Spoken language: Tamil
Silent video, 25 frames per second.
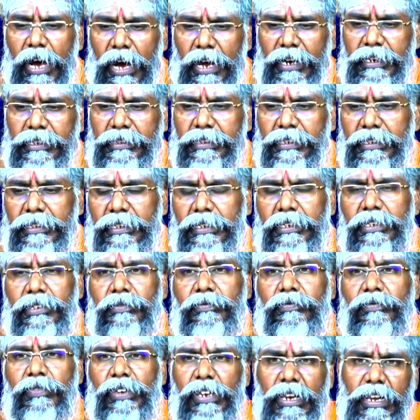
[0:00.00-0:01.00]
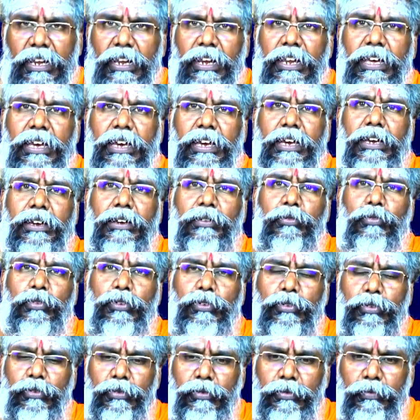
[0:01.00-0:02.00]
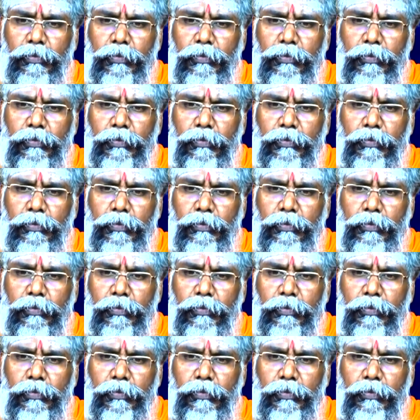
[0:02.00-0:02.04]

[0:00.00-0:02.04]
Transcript: அடுத்தது வீட்டில் ஒரு